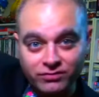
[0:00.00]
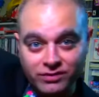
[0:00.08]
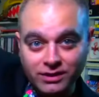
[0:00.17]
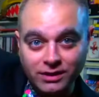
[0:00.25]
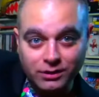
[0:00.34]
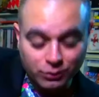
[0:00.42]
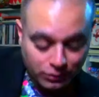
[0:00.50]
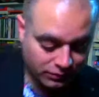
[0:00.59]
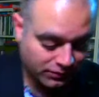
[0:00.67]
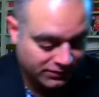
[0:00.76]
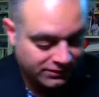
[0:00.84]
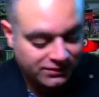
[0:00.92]
rien
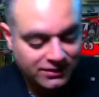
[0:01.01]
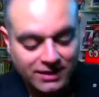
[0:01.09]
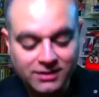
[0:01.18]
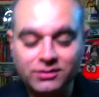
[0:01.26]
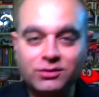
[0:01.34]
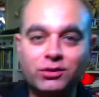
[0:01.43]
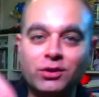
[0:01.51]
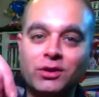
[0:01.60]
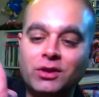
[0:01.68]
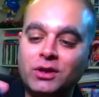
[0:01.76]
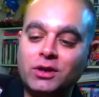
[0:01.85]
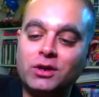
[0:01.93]
d'autre si ce n'est ce
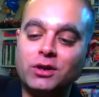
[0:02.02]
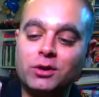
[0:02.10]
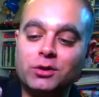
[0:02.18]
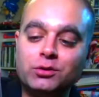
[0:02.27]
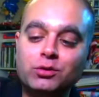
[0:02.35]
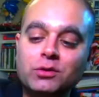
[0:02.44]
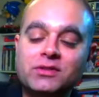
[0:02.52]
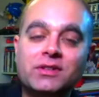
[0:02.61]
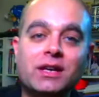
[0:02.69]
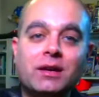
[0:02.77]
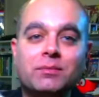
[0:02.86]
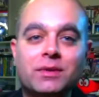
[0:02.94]
euh,
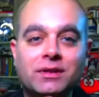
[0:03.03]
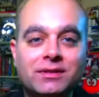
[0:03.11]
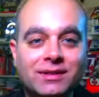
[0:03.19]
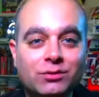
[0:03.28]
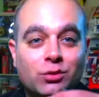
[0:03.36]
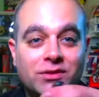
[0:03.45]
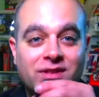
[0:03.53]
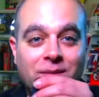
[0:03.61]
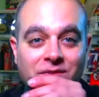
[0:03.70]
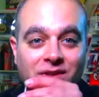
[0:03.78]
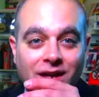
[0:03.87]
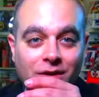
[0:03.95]
deuxième, cette
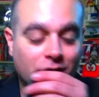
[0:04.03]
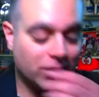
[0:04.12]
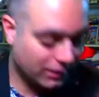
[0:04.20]
deuxième dragon. Les